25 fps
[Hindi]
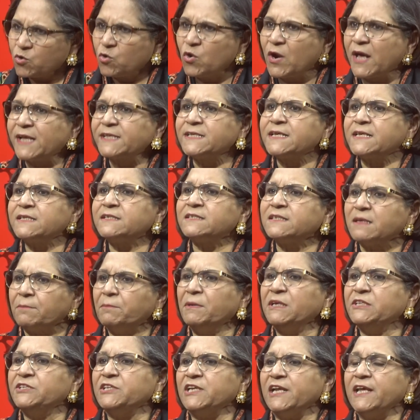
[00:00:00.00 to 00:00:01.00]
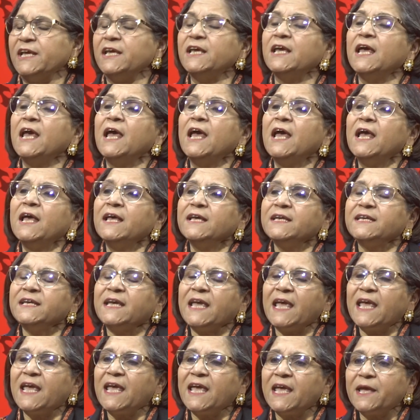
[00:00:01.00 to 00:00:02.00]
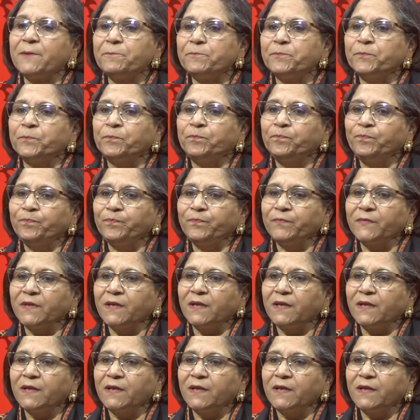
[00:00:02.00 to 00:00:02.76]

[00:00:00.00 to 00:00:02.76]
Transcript: थोड़ा सा समझ लें कि